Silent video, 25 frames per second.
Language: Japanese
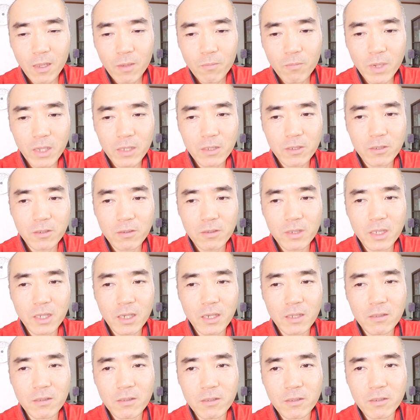まあ、12
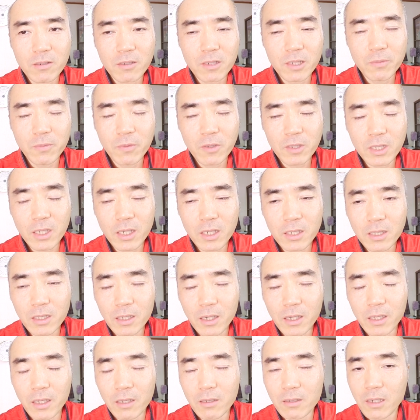月中にもしかした
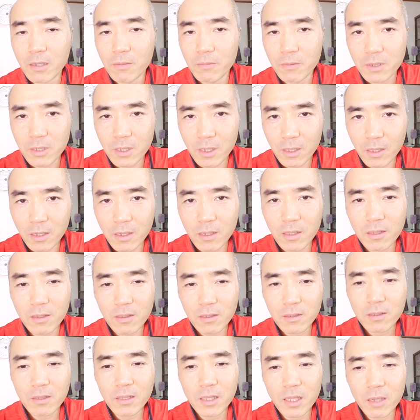らやるかもしれないで
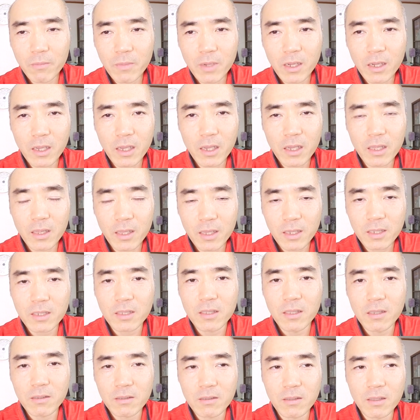す。生揚げなし
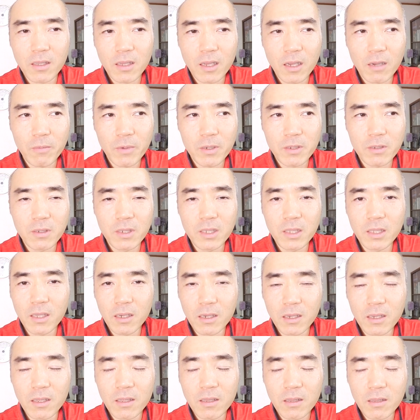ですね。甘栗
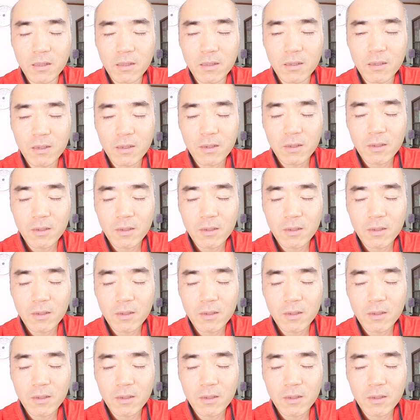だけって。